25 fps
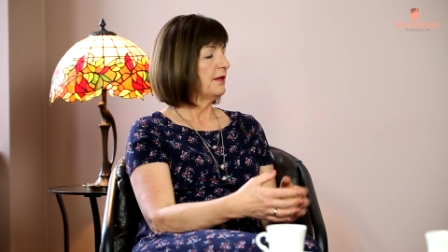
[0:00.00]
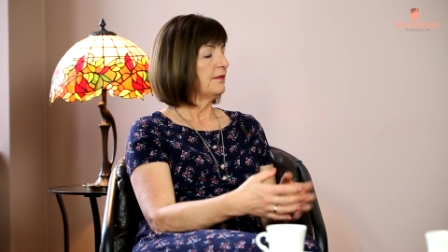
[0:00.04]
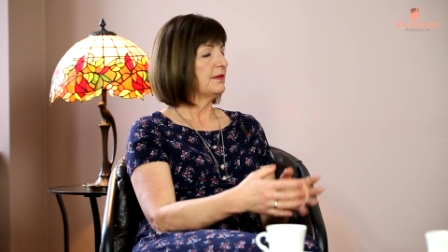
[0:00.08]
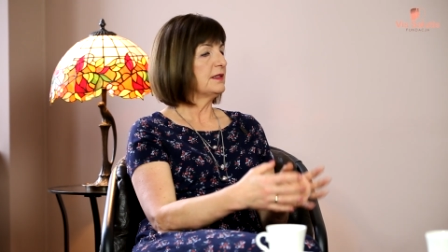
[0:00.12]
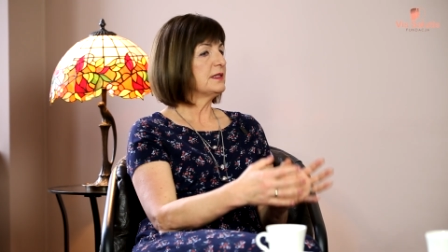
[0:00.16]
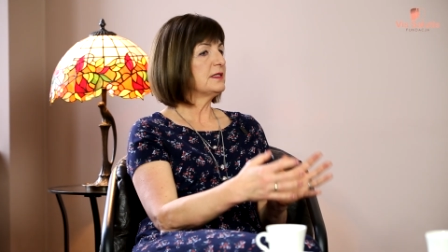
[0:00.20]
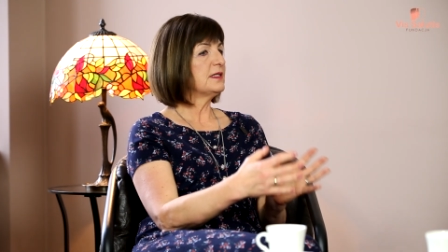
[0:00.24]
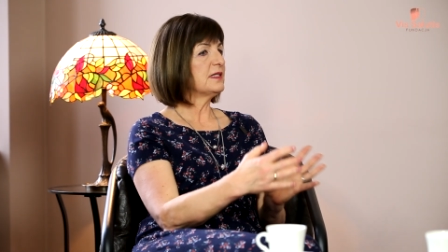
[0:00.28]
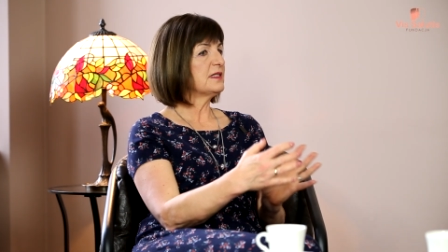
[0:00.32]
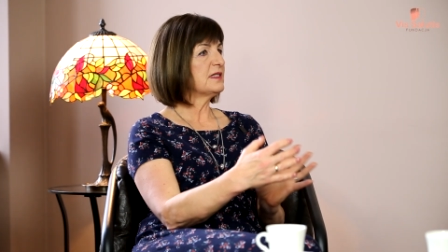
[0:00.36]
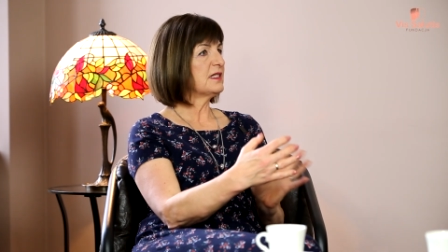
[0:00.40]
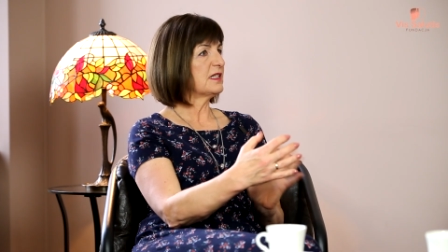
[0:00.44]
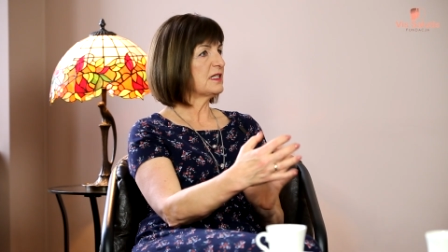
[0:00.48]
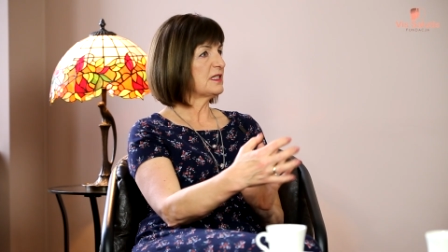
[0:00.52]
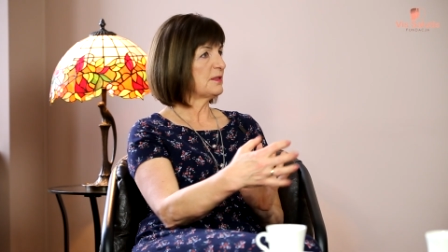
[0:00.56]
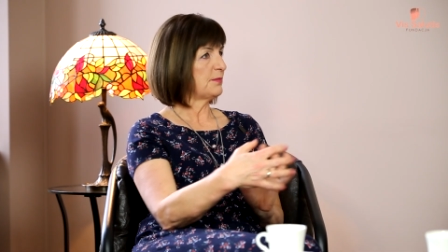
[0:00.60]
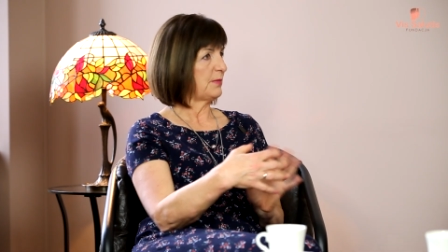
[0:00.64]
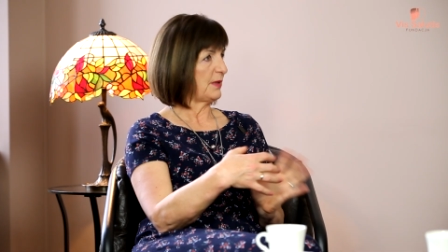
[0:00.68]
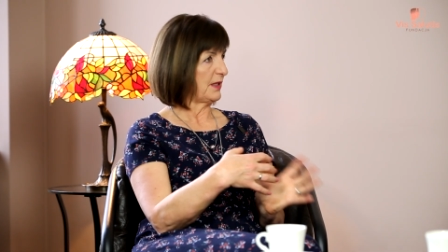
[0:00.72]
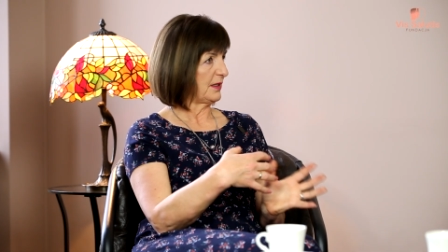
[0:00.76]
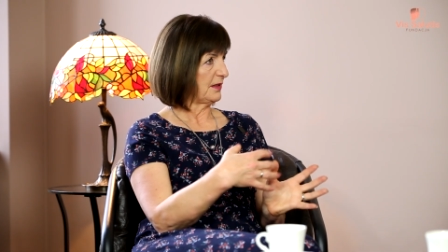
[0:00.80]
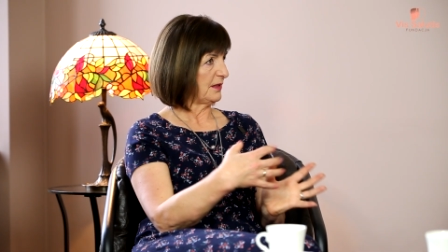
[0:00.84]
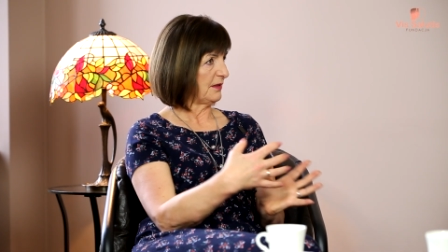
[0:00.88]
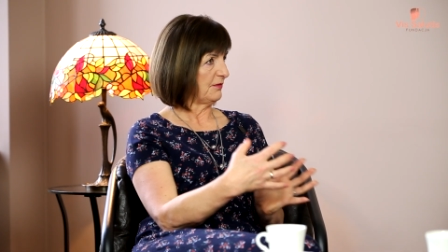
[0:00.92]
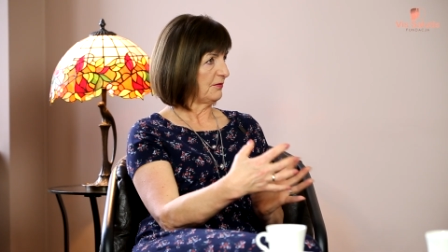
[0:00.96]
Więc jest
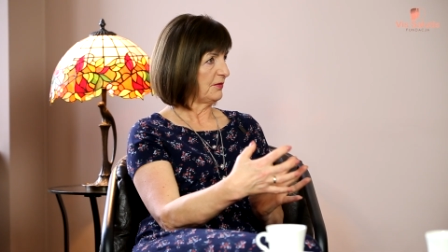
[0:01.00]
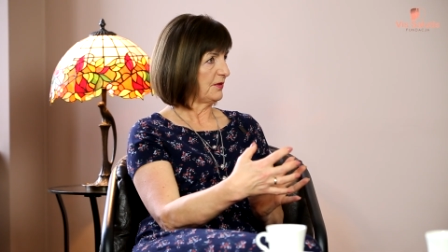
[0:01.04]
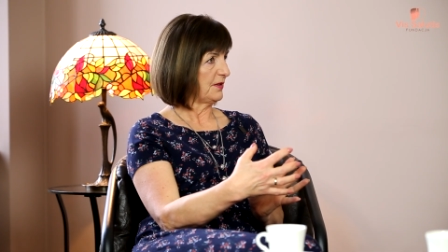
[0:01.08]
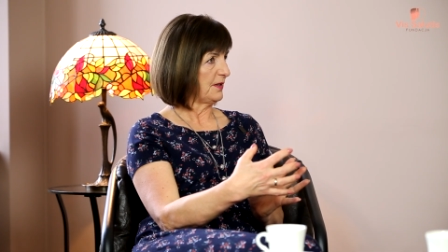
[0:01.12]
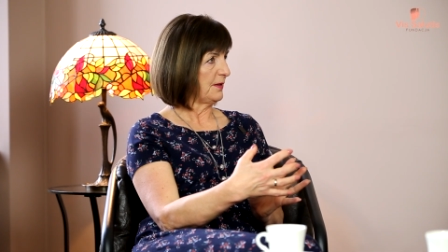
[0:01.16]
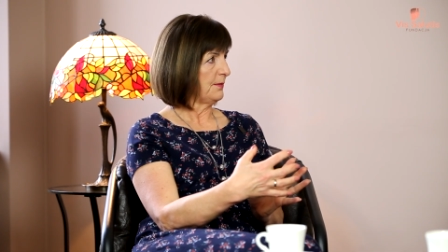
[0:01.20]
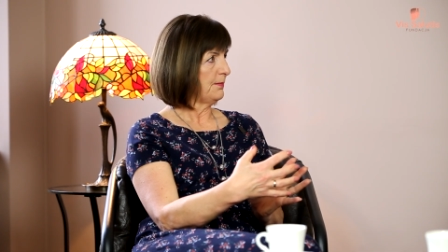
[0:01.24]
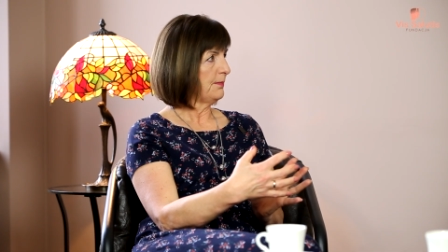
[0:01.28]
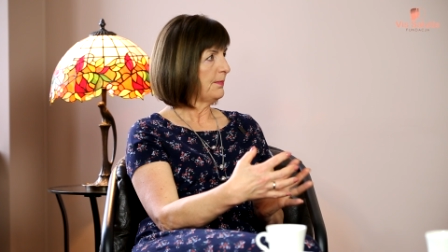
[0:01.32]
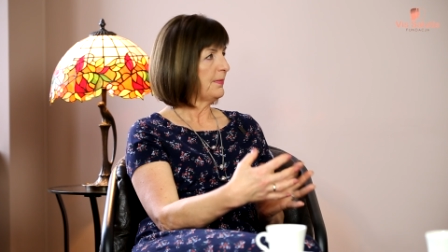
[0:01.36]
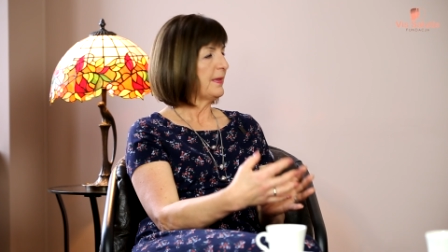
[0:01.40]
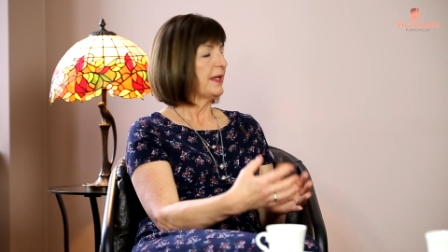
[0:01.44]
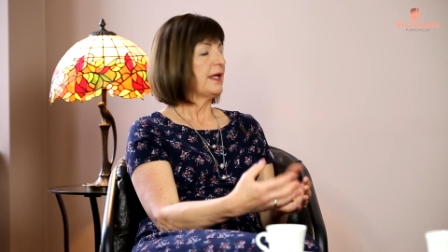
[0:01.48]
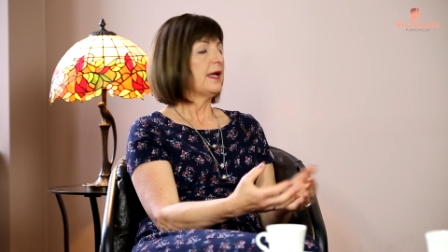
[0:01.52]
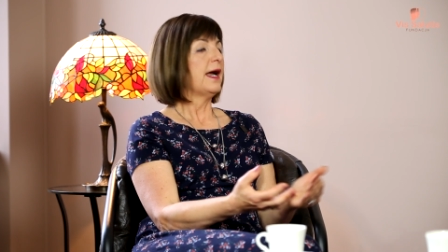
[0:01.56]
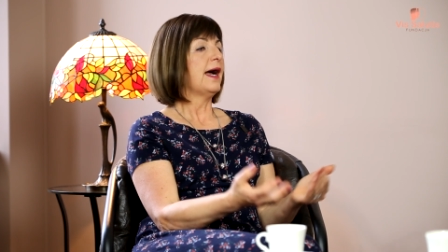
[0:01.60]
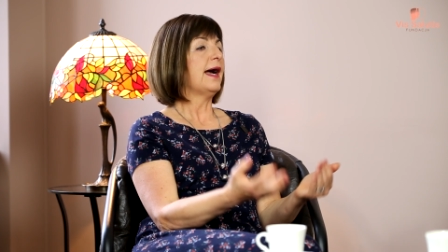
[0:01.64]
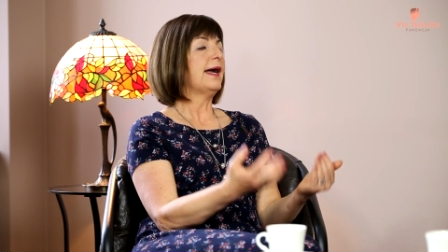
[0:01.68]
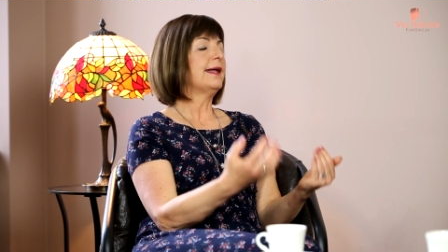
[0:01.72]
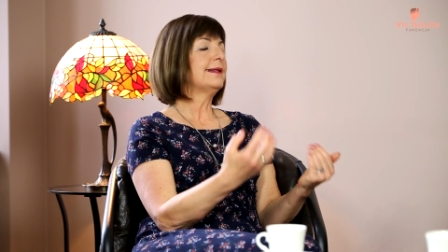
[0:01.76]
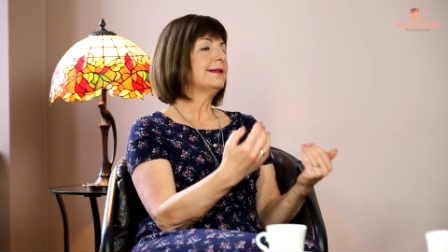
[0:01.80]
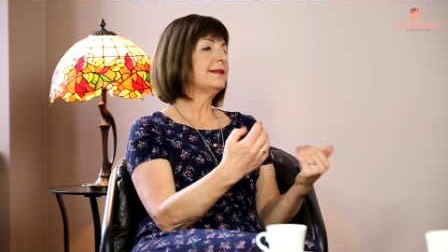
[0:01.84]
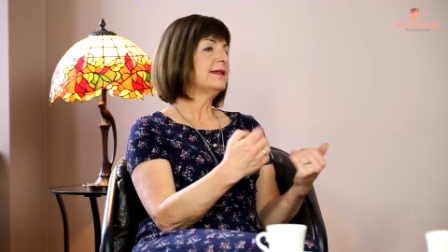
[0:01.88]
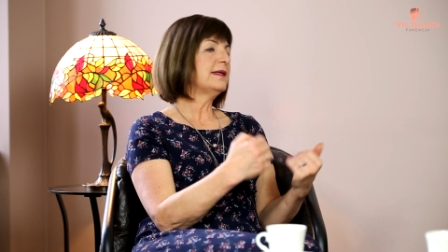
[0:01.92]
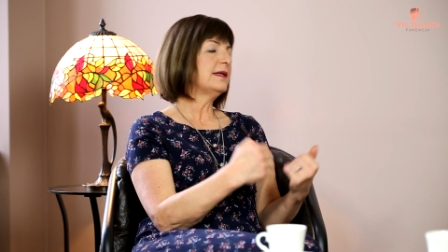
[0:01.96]
ekspertem w tym,
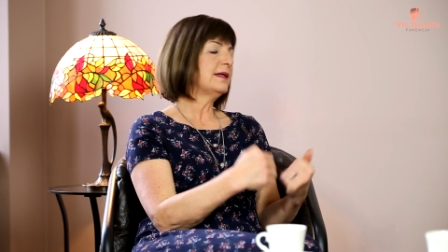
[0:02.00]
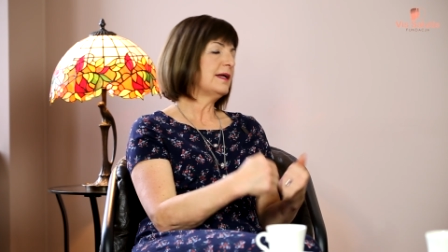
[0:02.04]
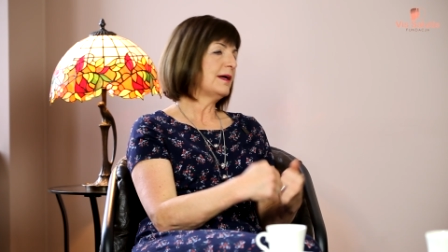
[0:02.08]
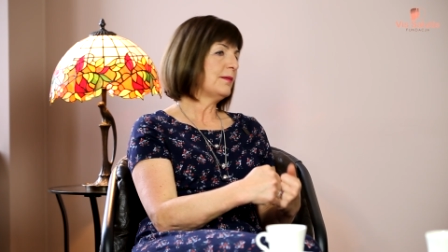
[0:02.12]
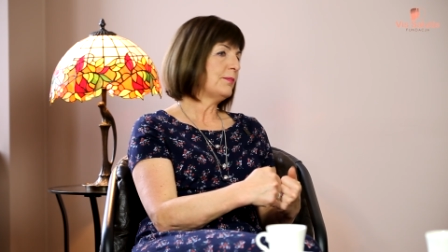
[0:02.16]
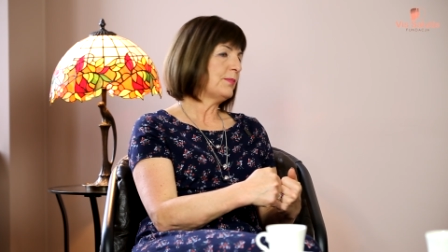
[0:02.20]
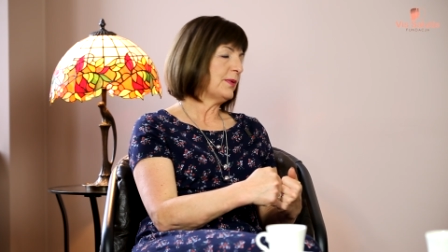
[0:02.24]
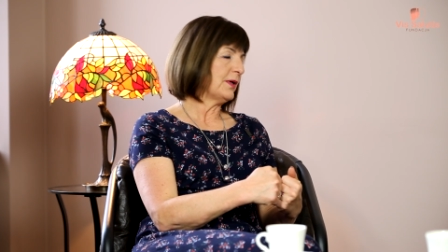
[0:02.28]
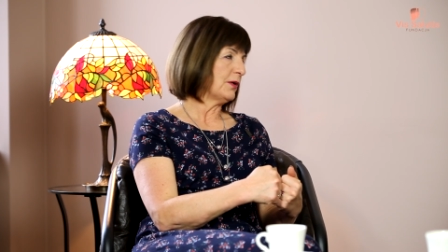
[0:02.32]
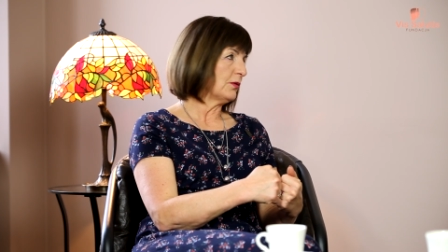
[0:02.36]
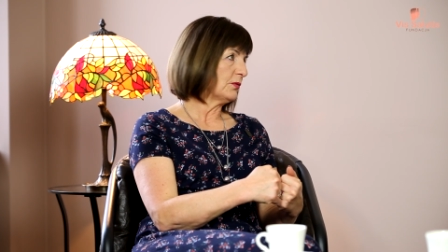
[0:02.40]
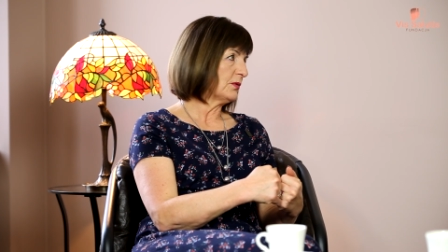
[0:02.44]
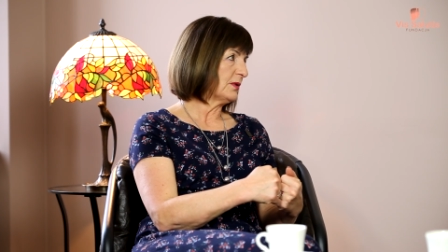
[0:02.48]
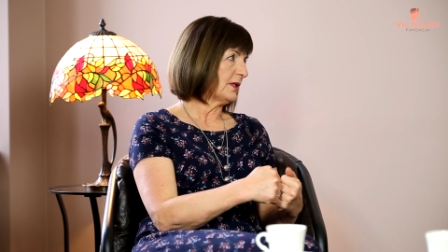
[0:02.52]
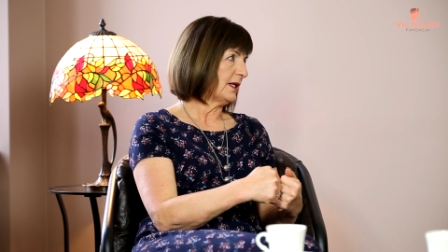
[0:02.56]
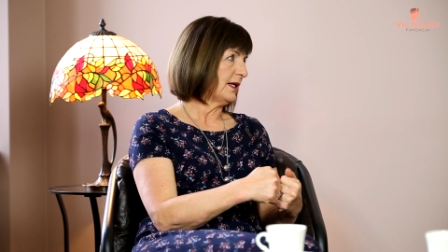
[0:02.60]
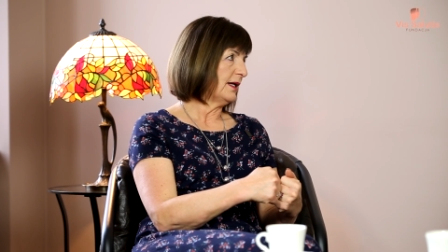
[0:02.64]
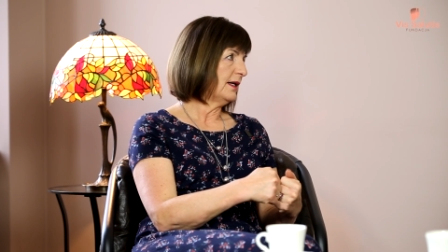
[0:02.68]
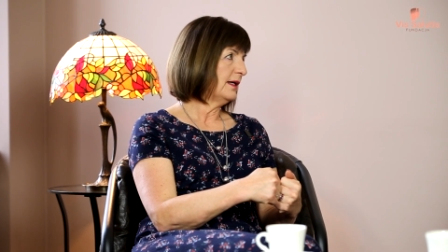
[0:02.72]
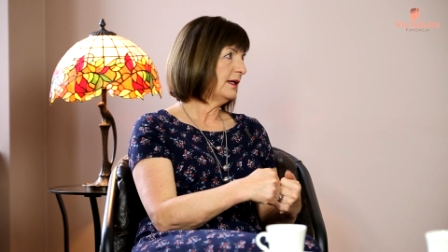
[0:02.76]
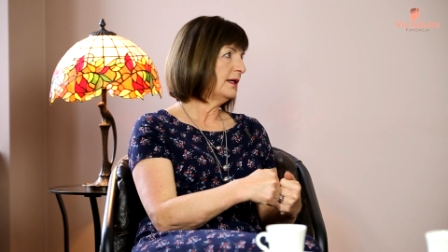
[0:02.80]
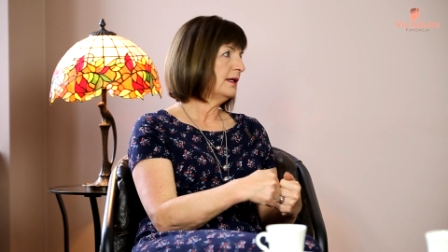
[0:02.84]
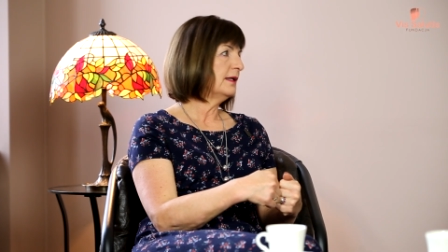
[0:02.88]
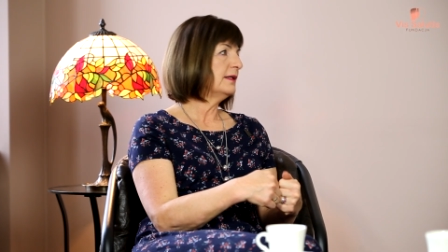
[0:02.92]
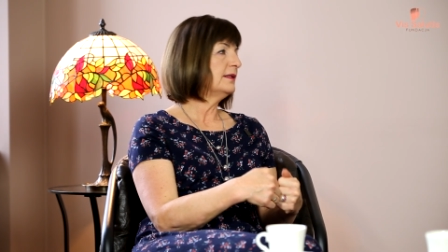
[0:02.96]
a
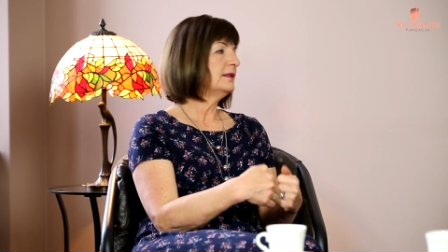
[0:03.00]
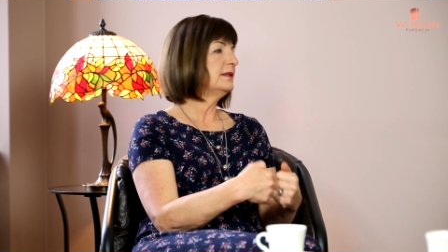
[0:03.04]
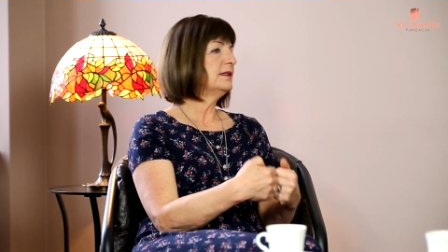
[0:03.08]
terapeuta